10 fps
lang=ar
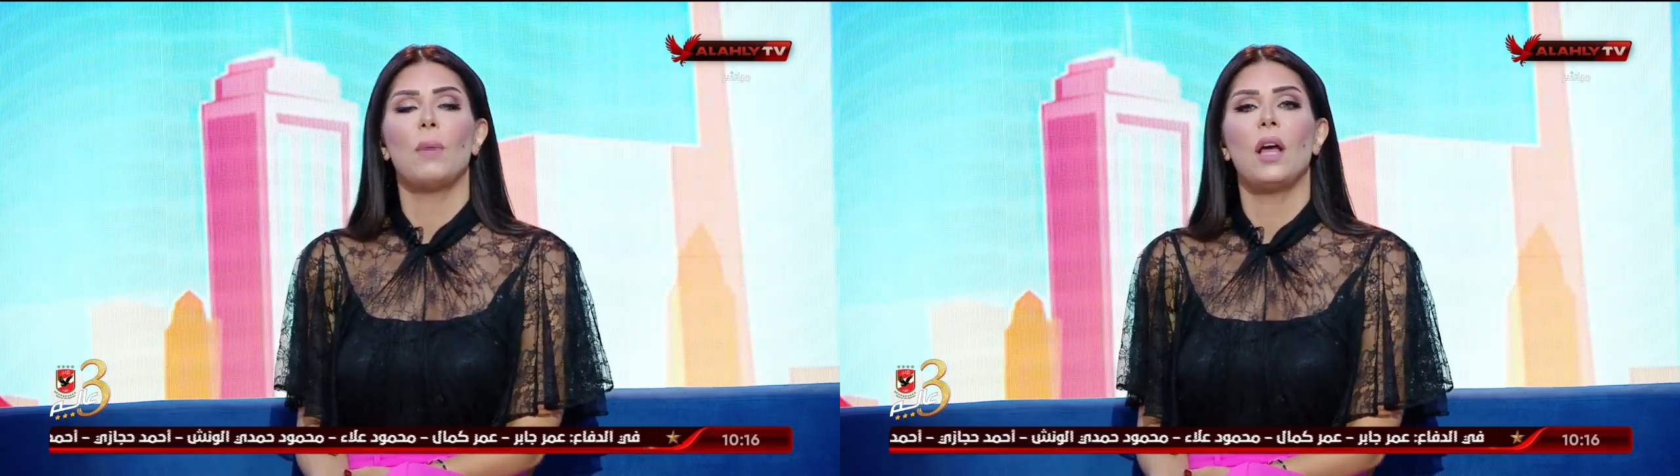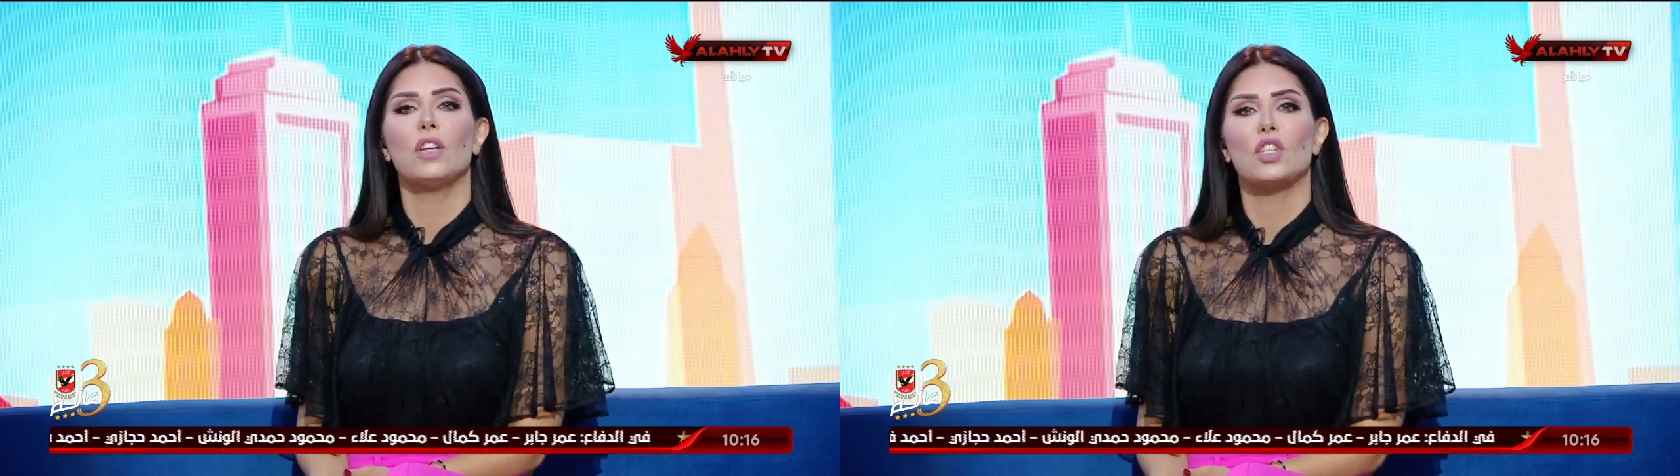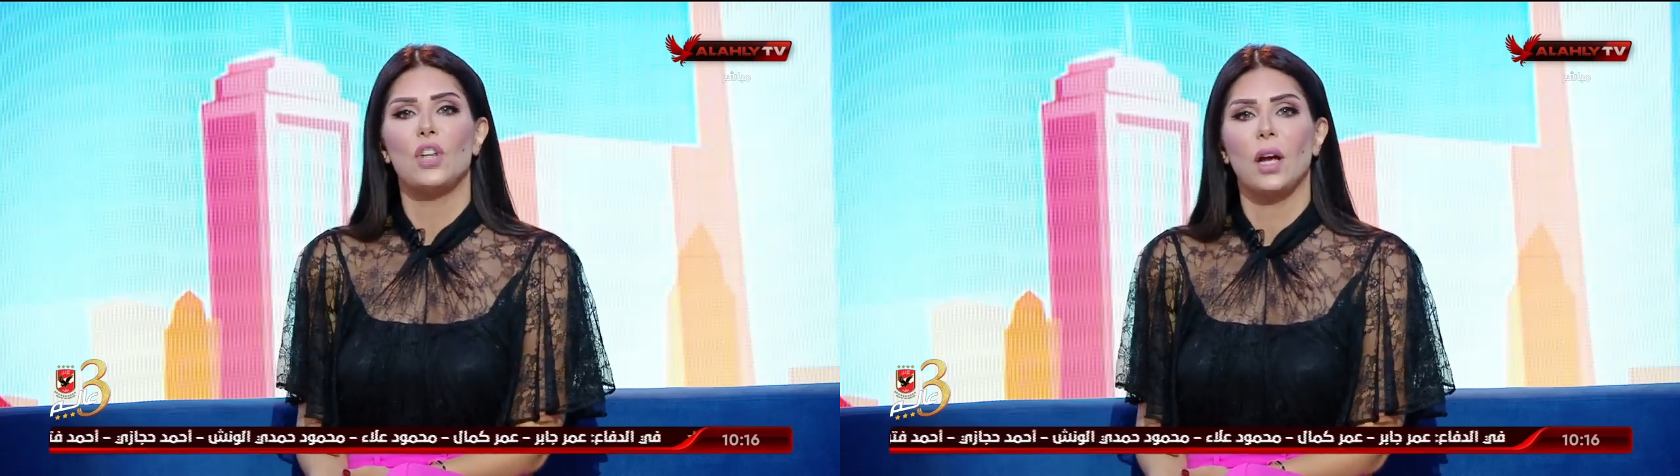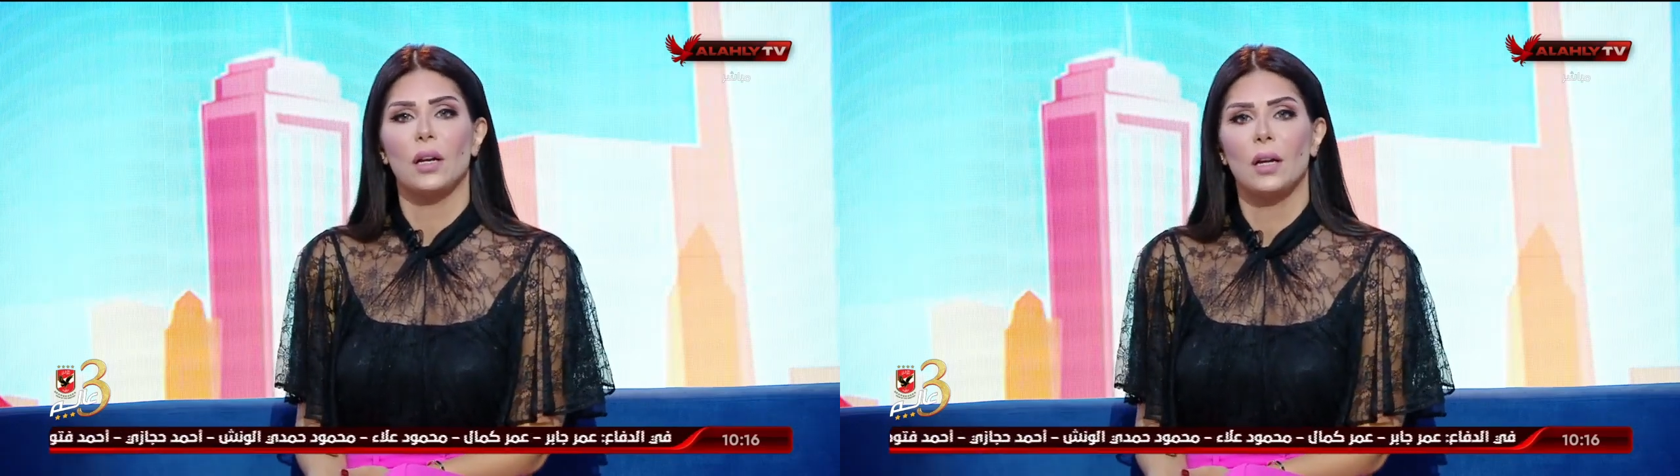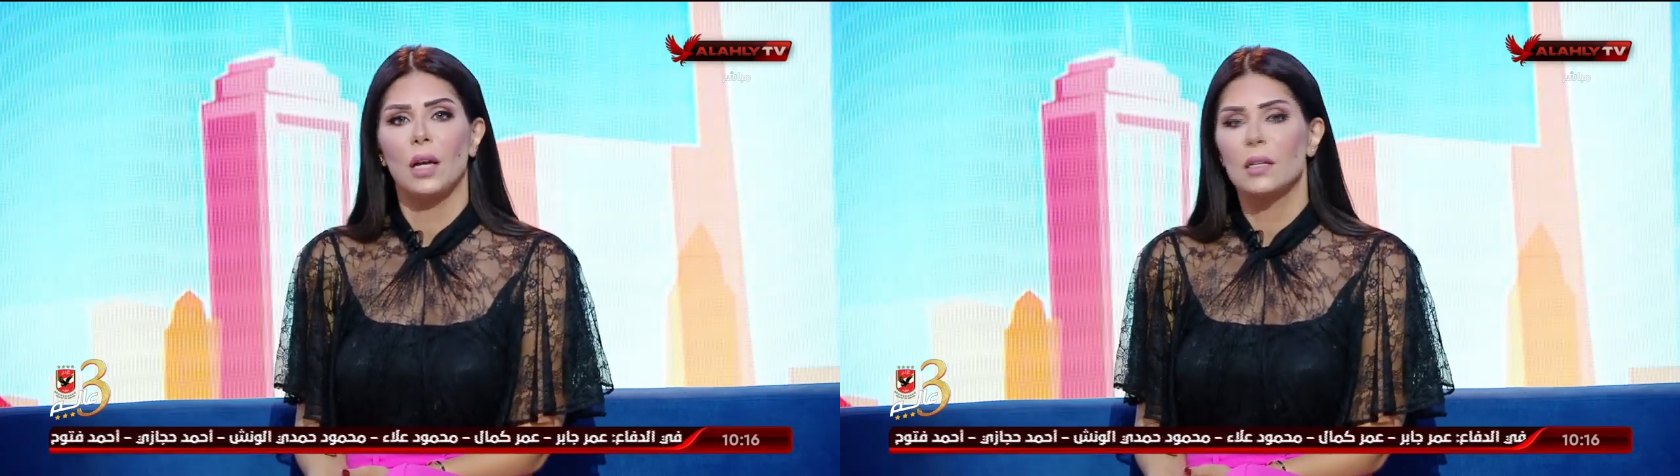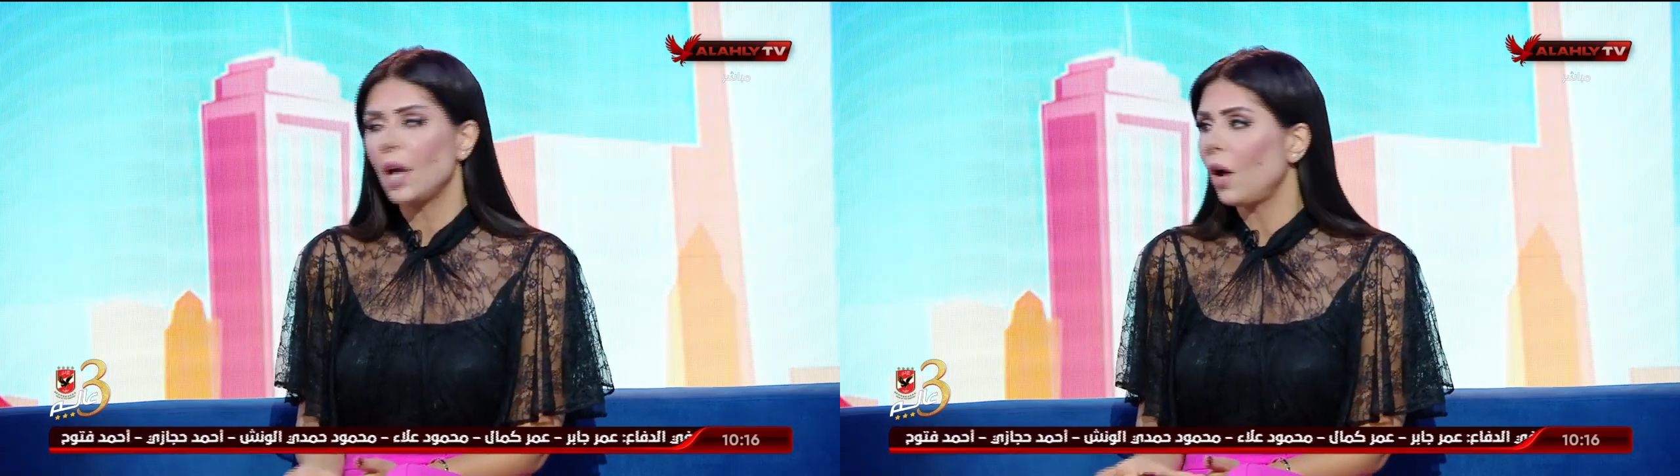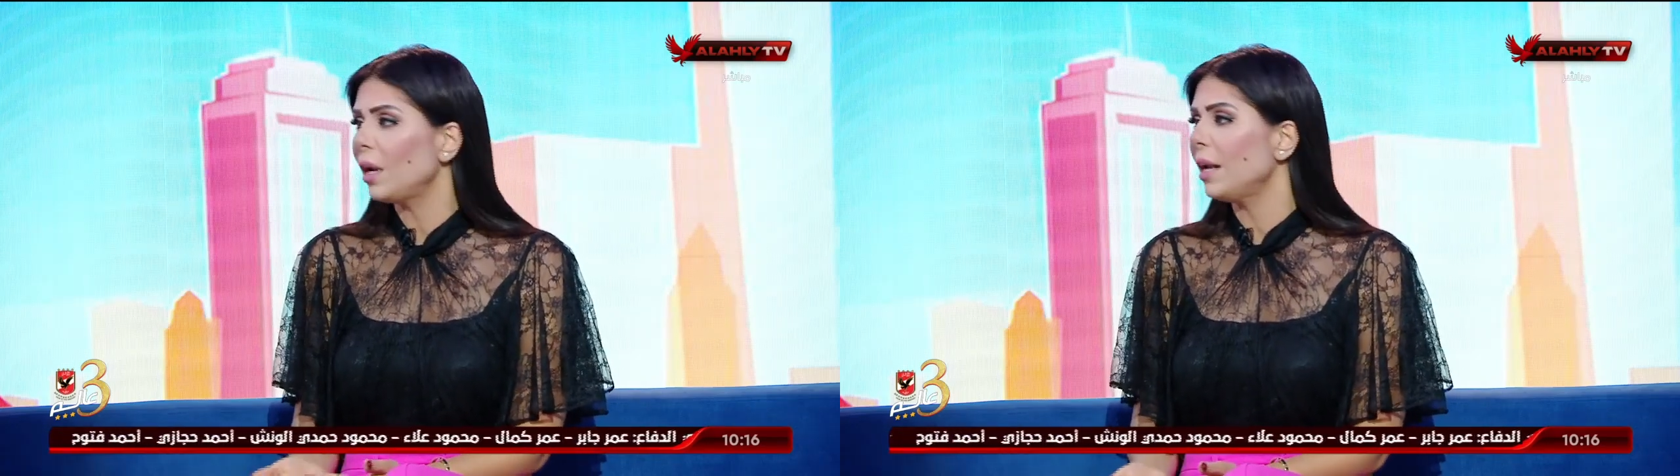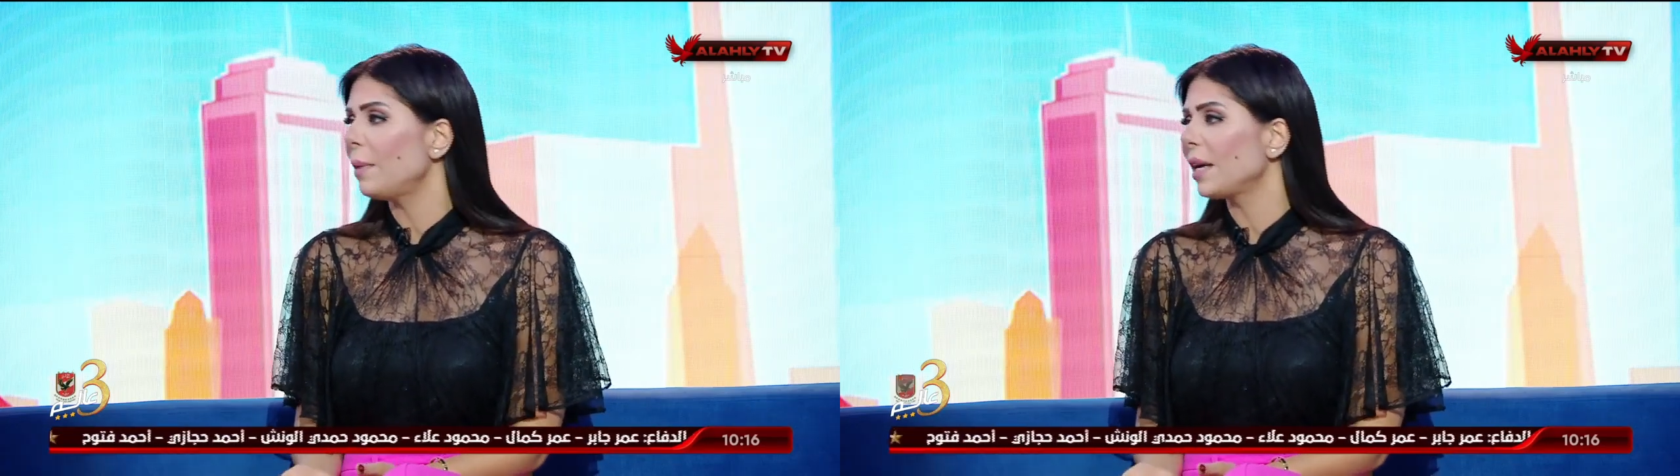بهذا الشكل صح ولا انا